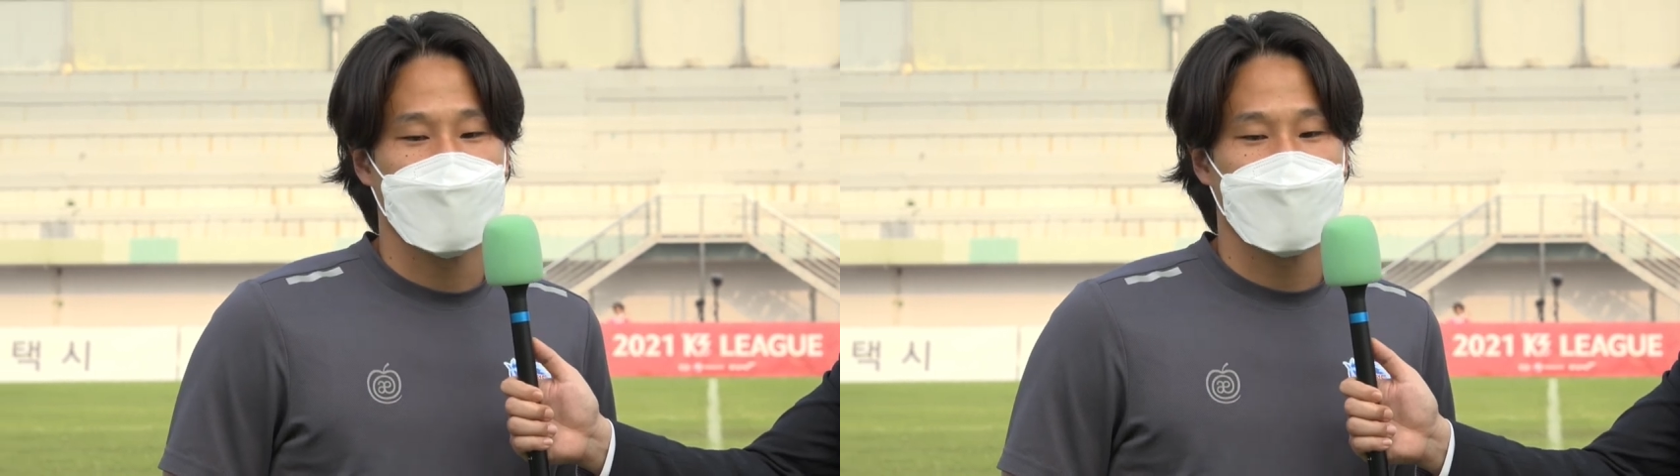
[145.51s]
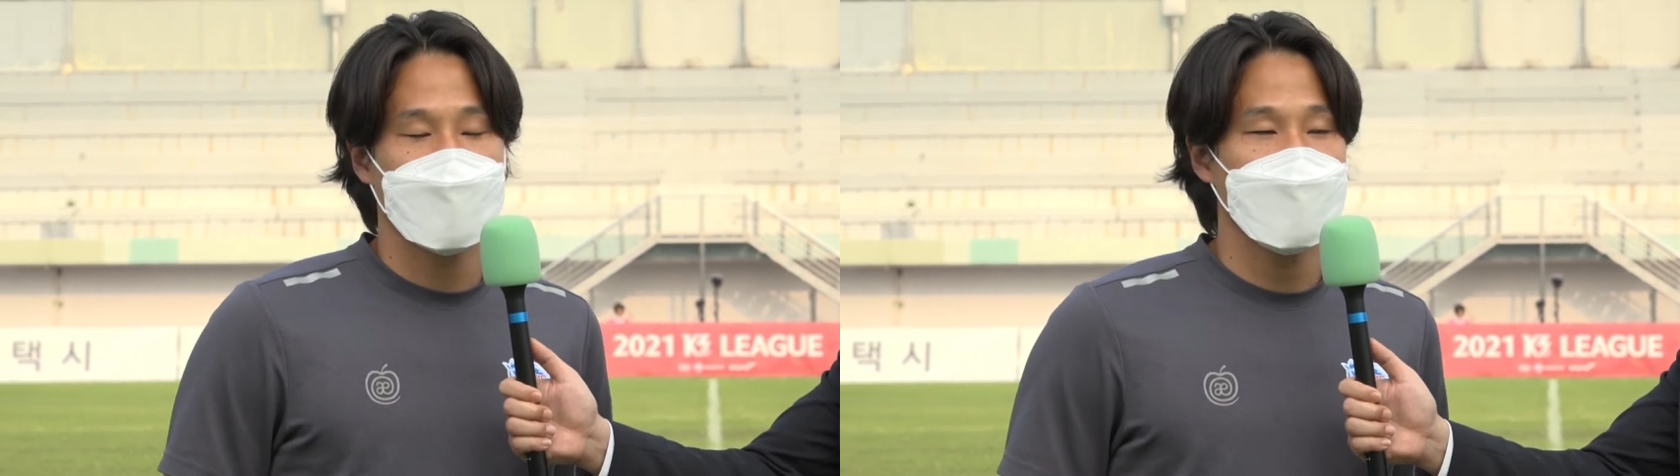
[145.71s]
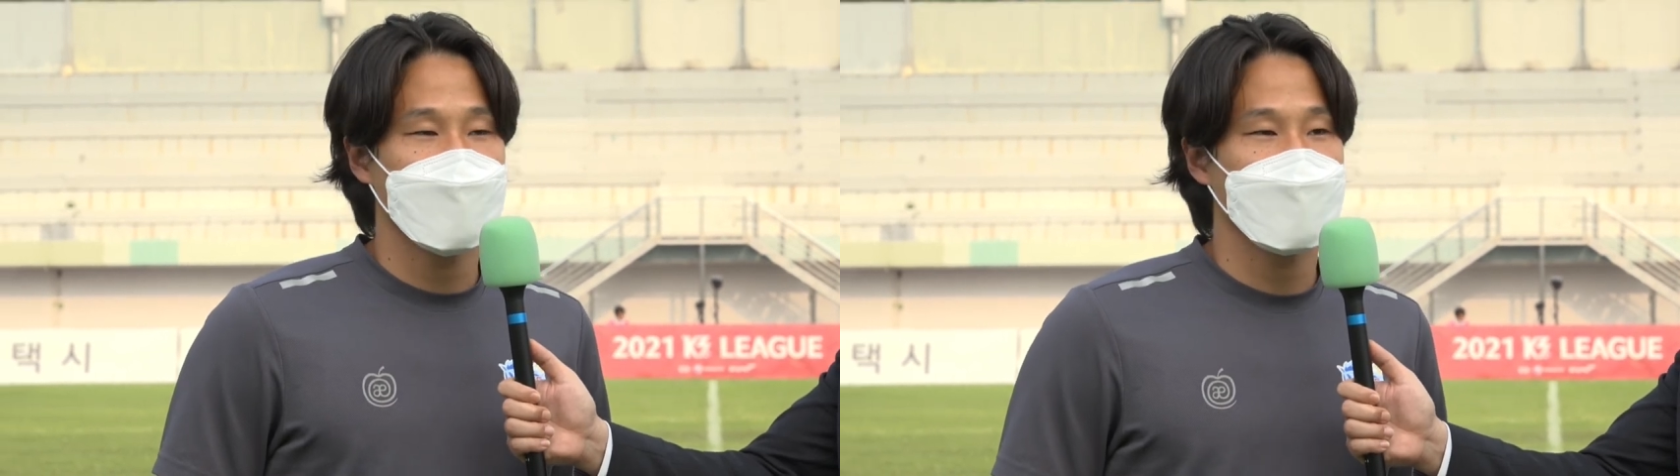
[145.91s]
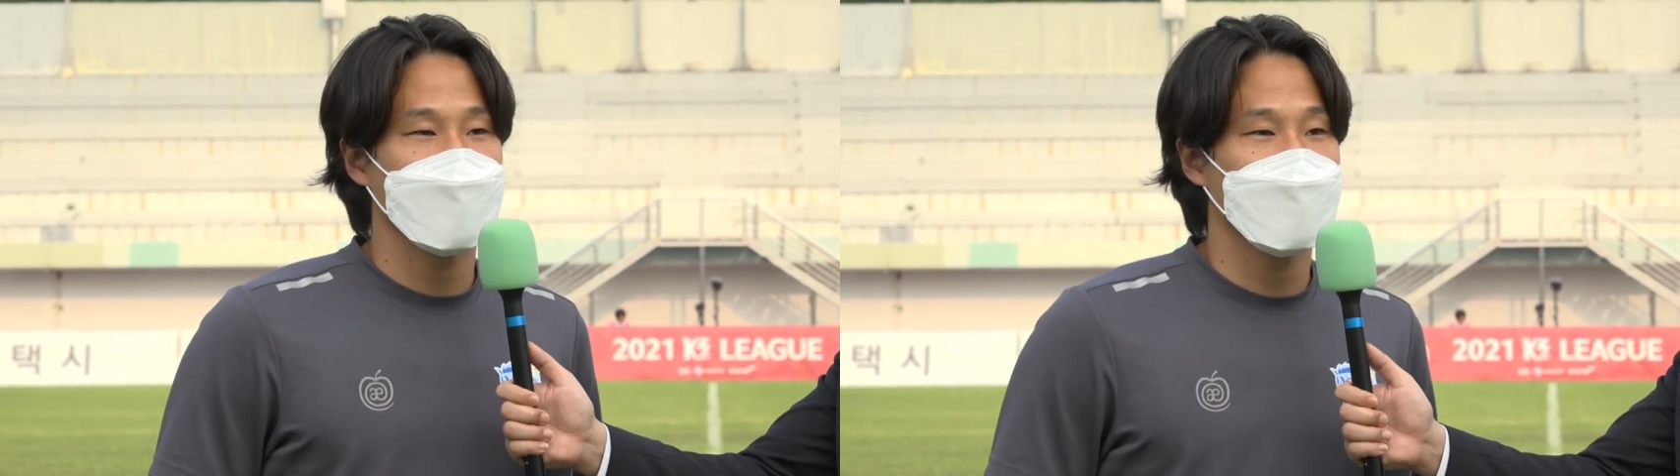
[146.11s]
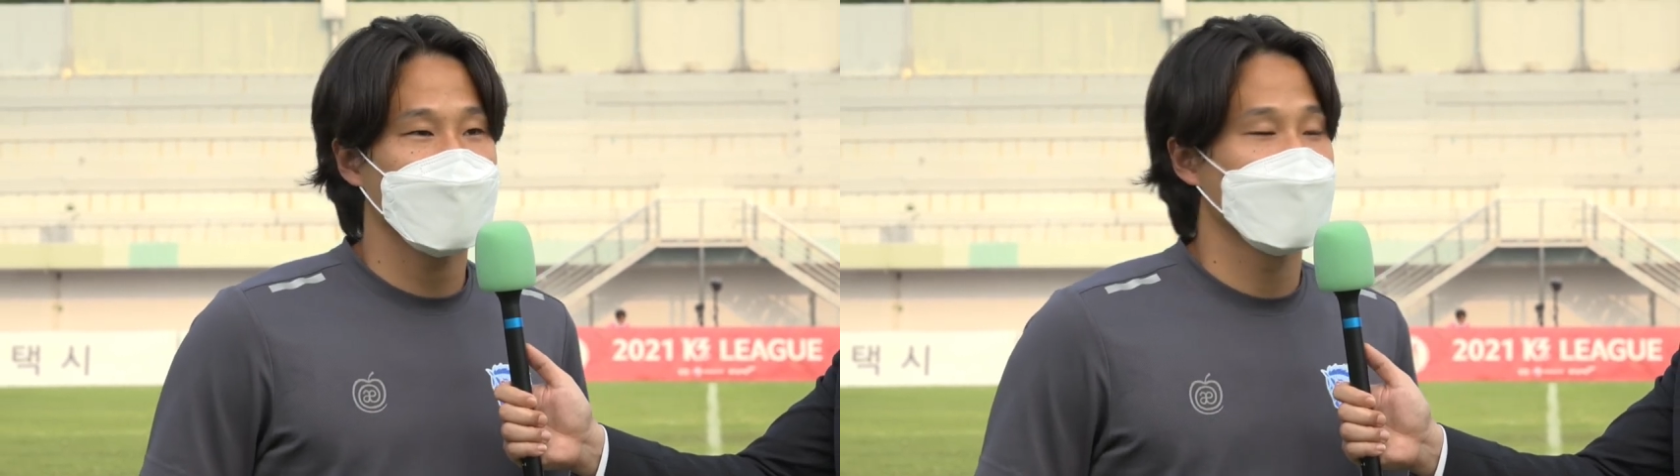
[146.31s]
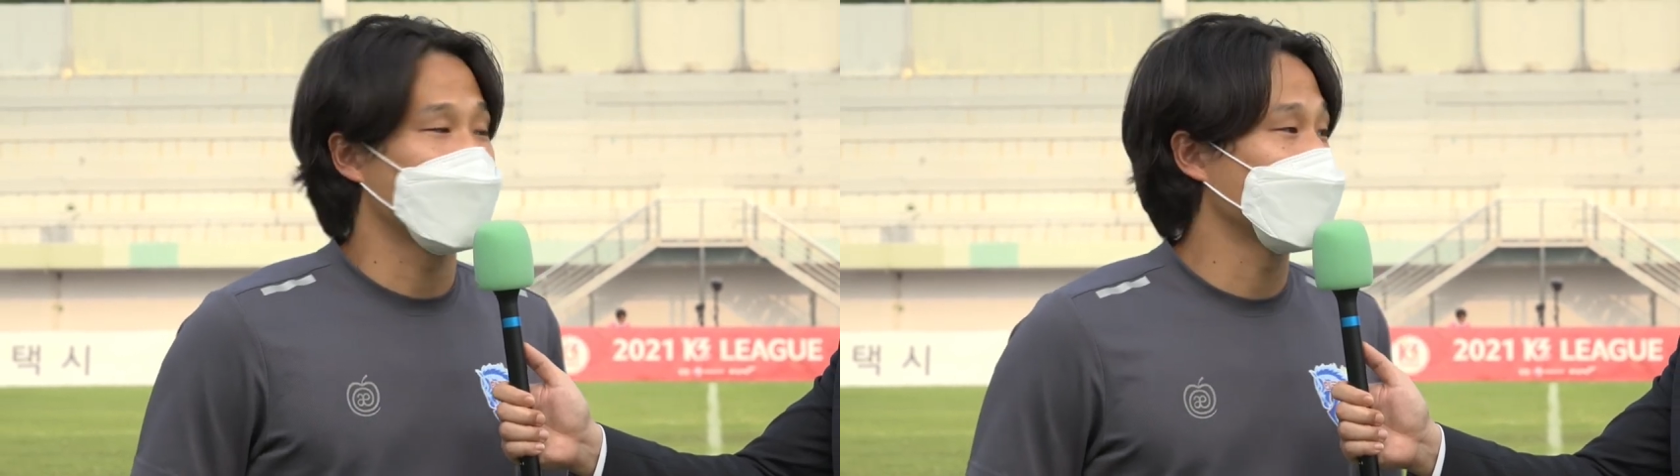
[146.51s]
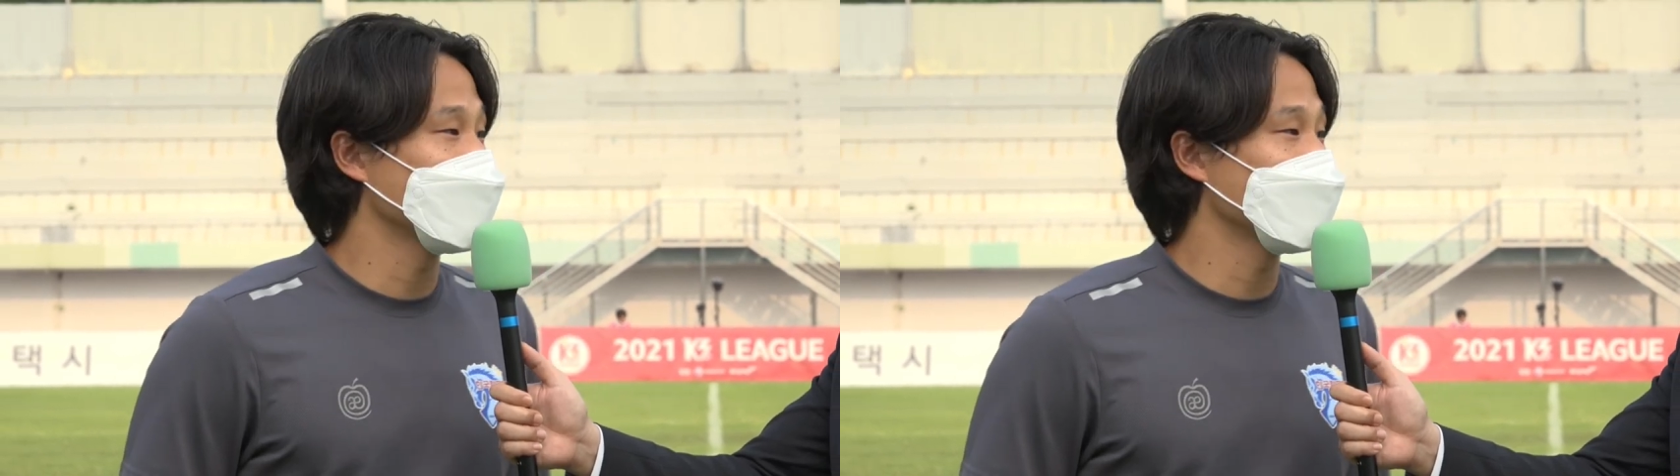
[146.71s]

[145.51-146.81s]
끝날 듯 끝날 듯 안